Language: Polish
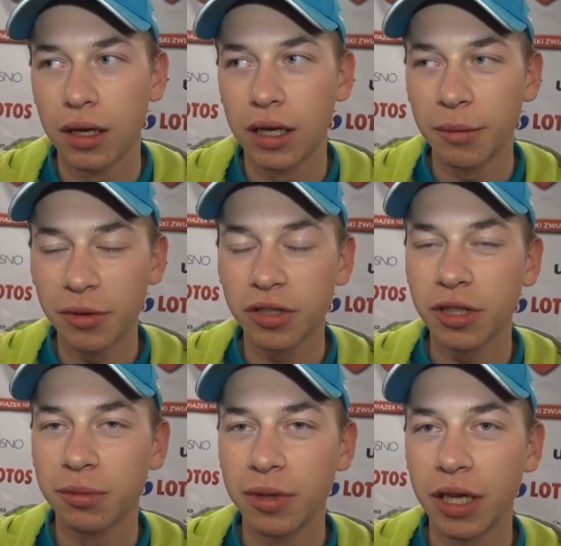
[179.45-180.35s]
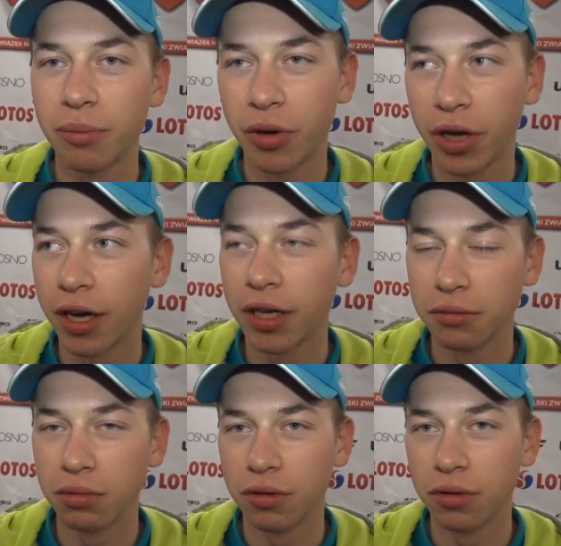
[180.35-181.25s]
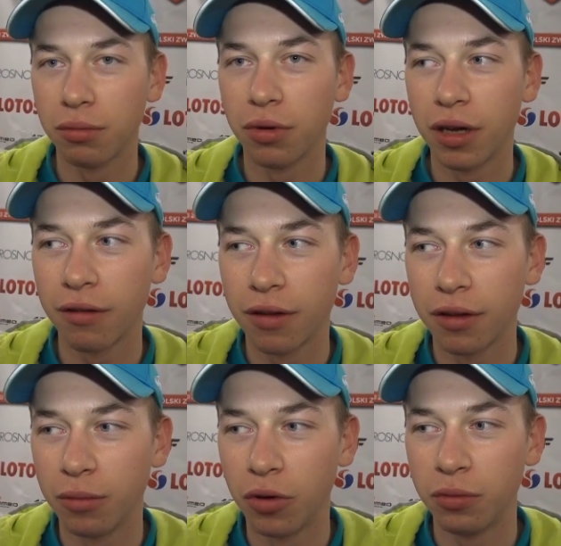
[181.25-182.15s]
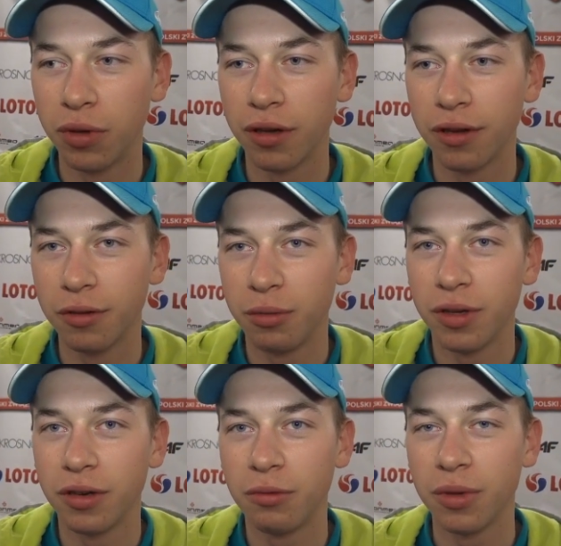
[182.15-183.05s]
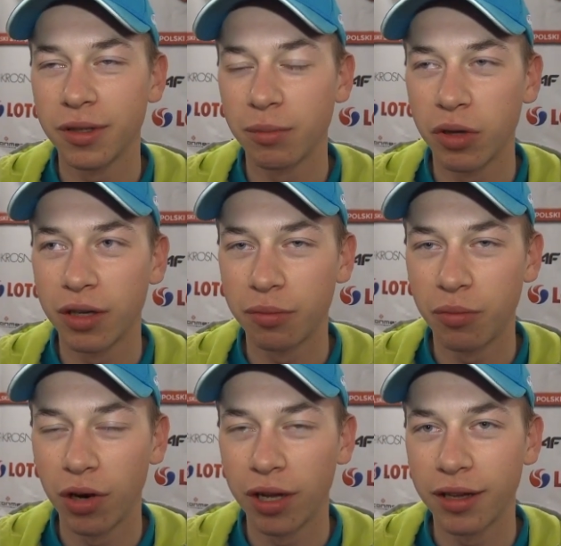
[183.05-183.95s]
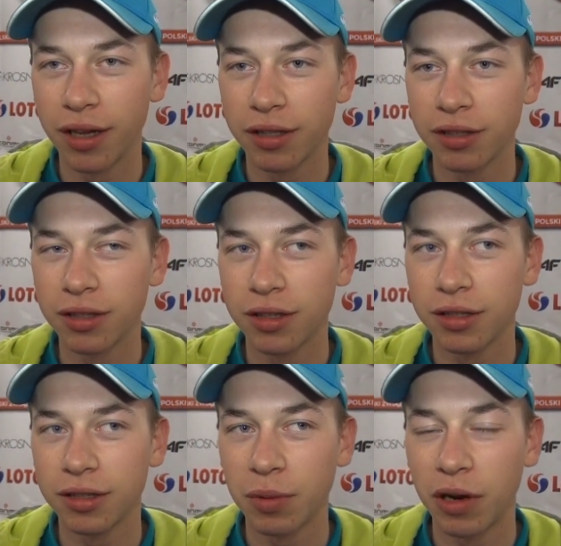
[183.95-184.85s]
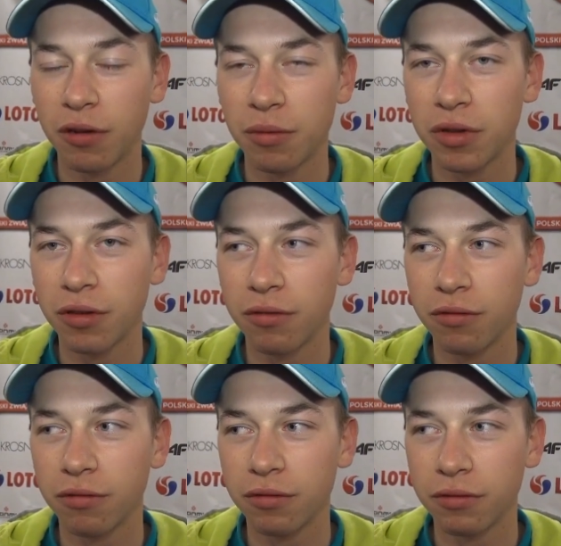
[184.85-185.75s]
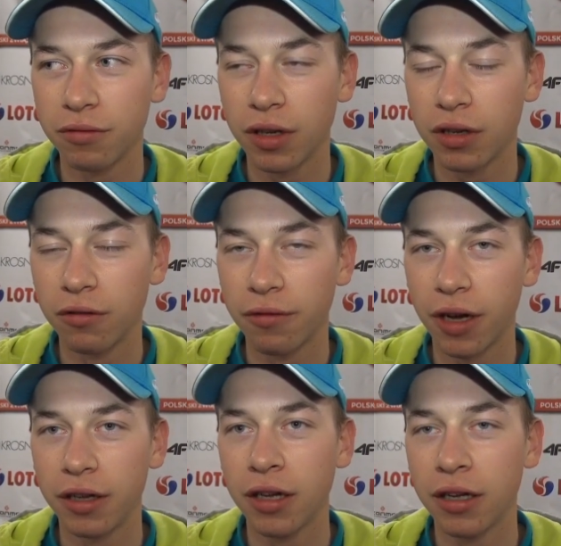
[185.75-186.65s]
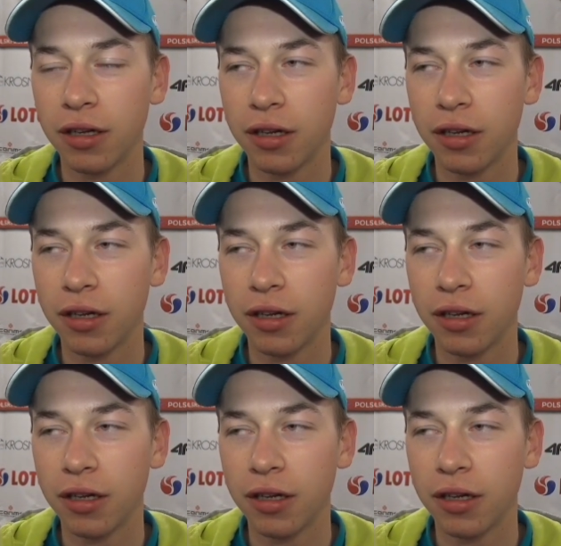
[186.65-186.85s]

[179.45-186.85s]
Na pewno chciałbym na nie pojechać, bo, bo wiadomo lubię, lubię, lubię sobie też polatać i, i sprawia mi to wielką frajdę.